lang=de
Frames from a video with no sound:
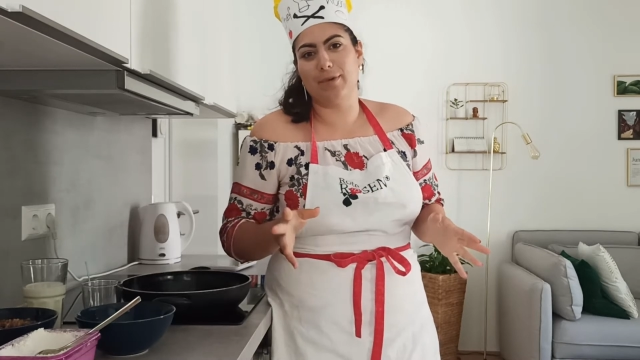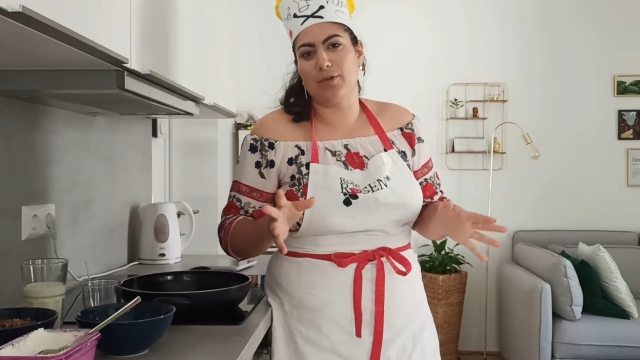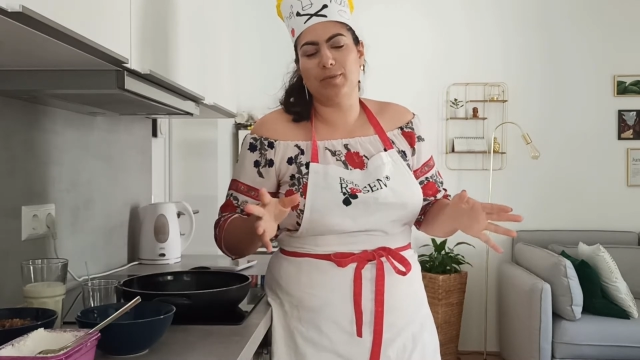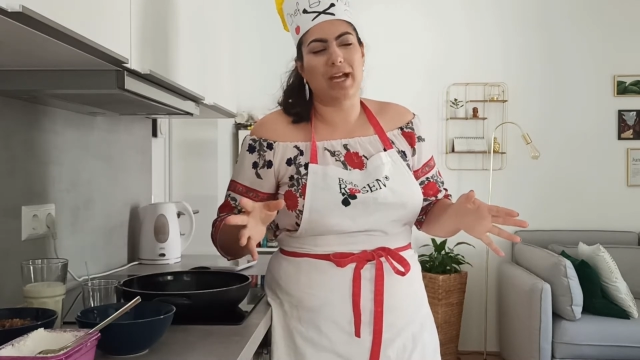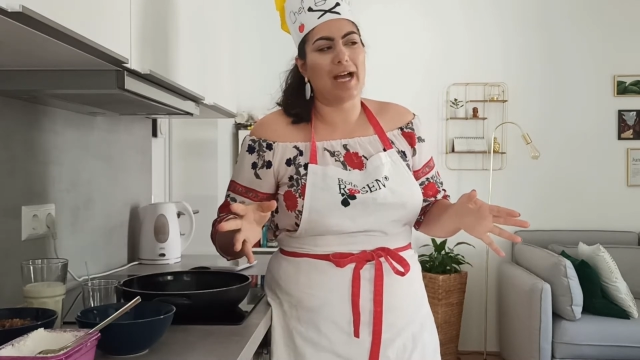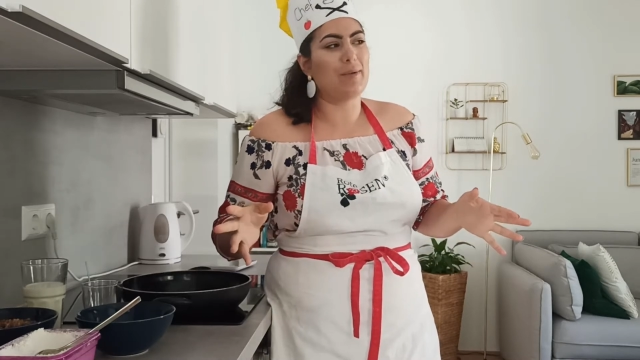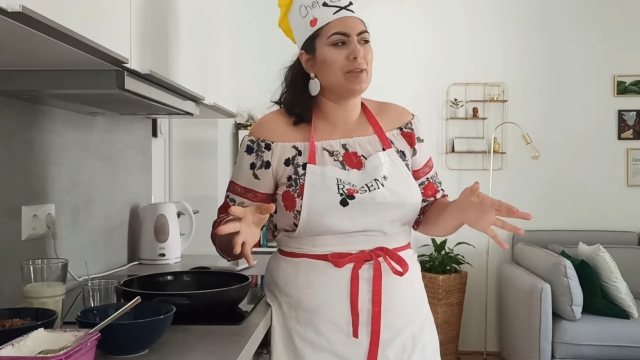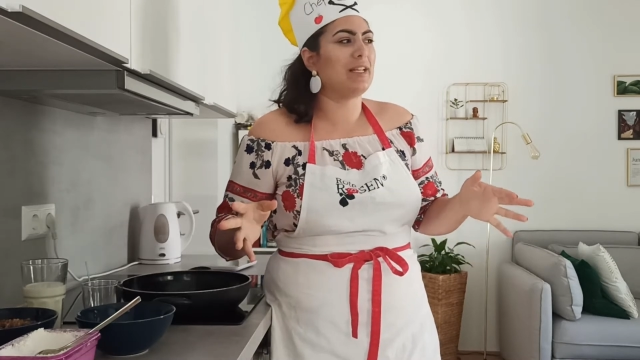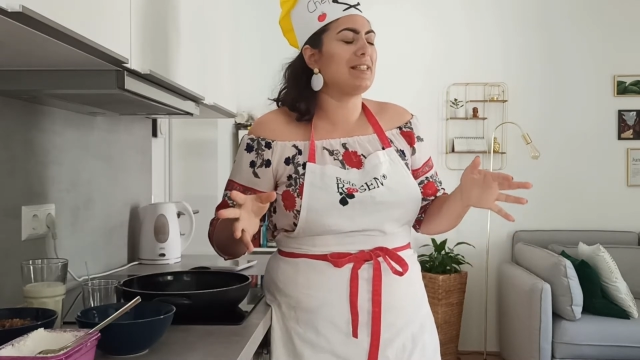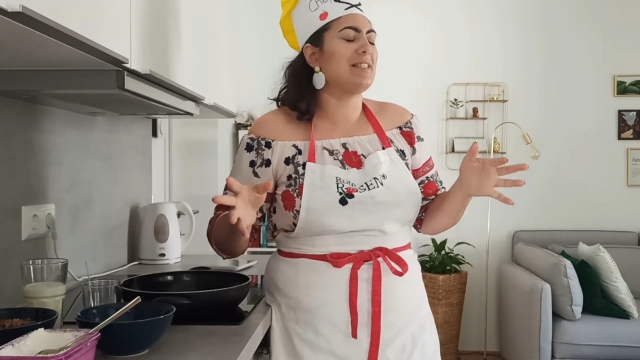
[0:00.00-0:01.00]
Man kommt heim
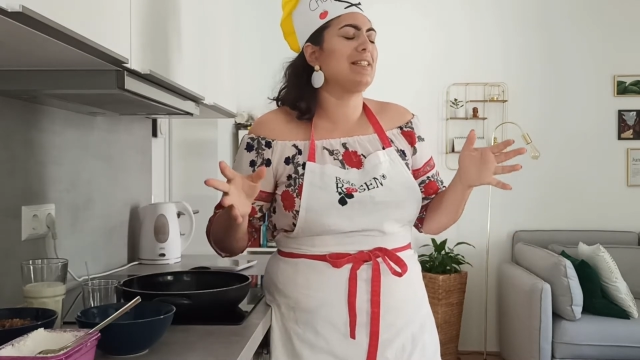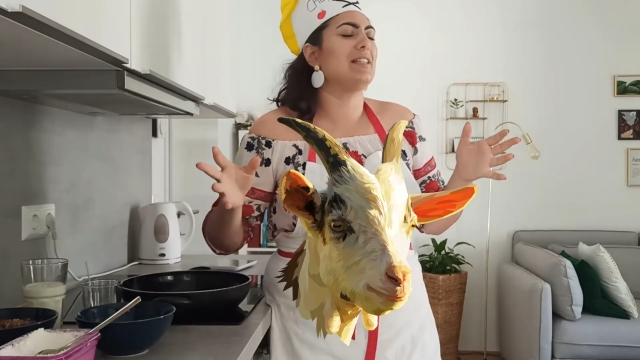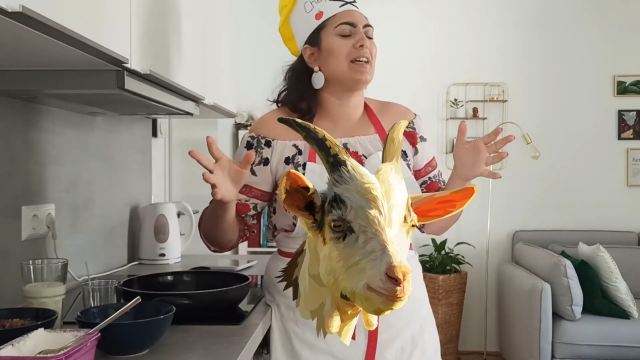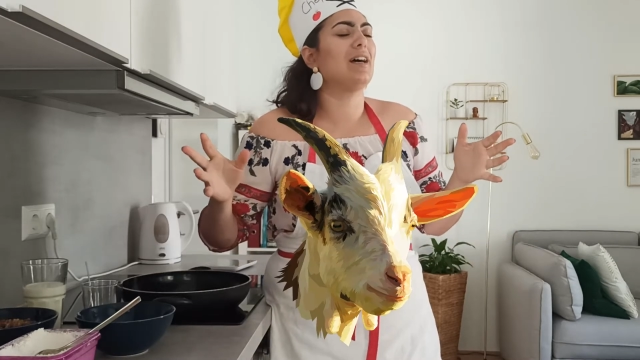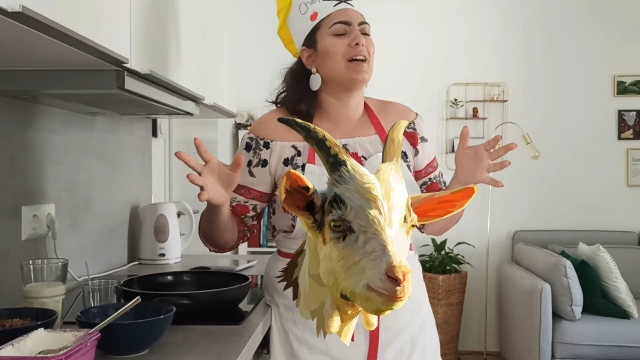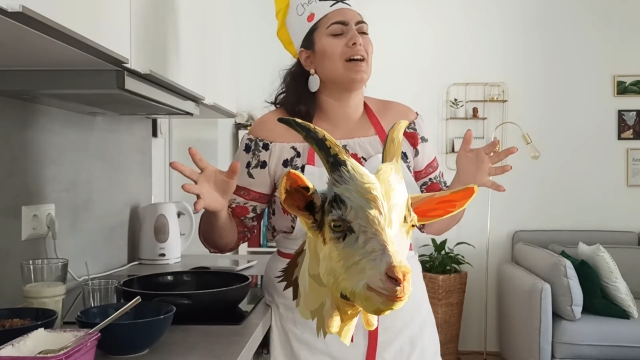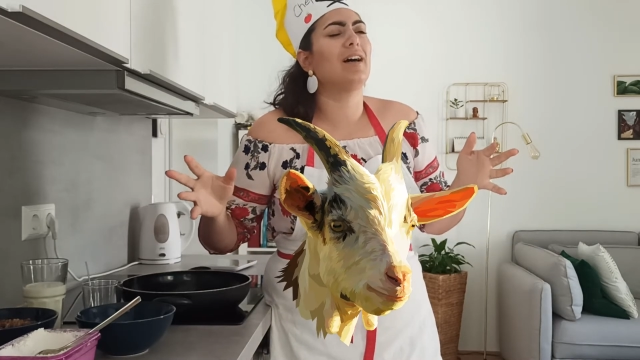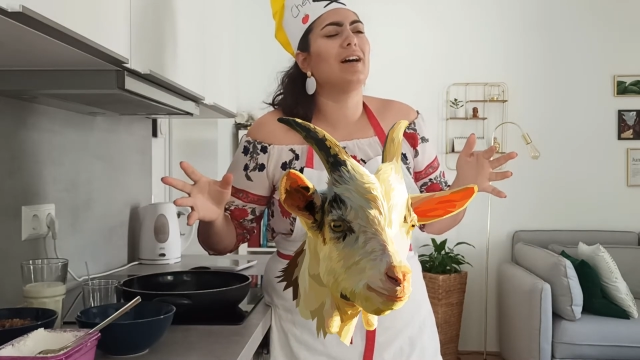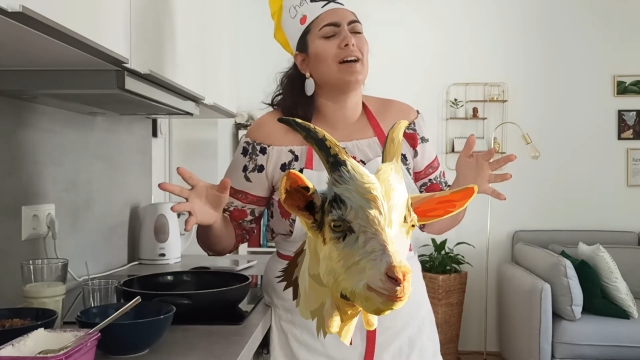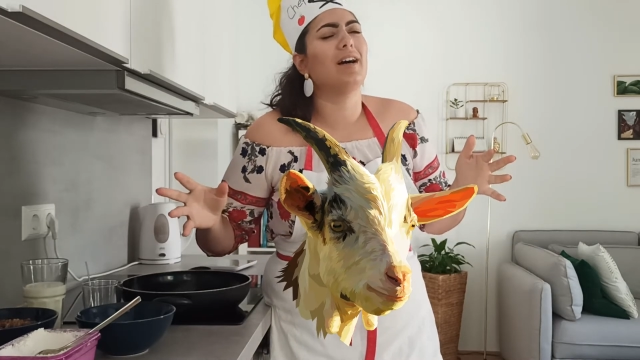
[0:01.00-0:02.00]
und denkt sich,
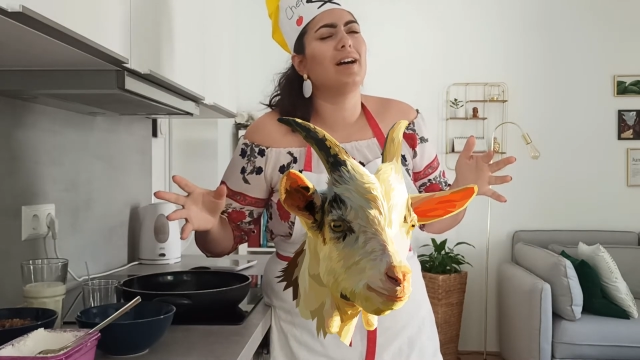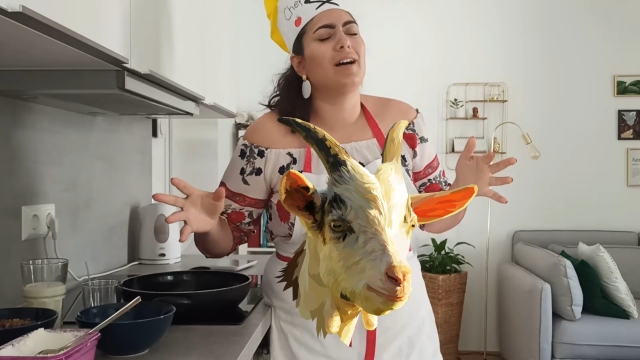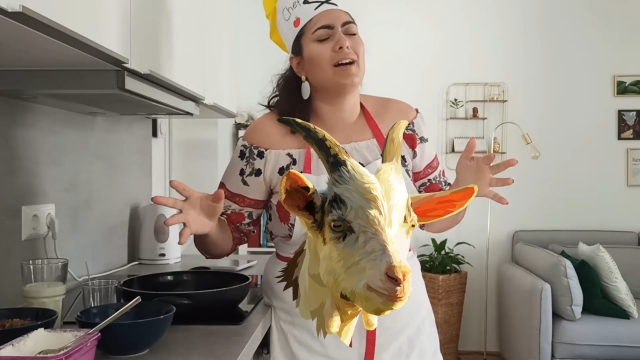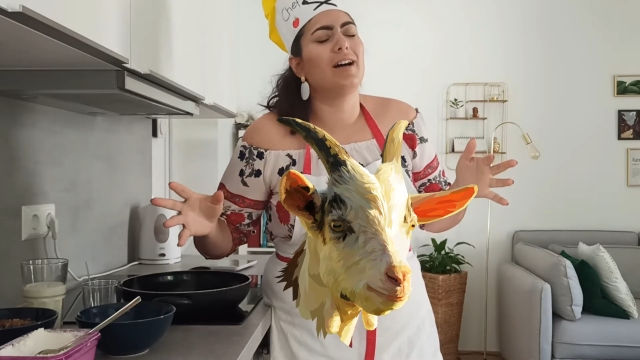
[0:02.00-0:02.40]
na,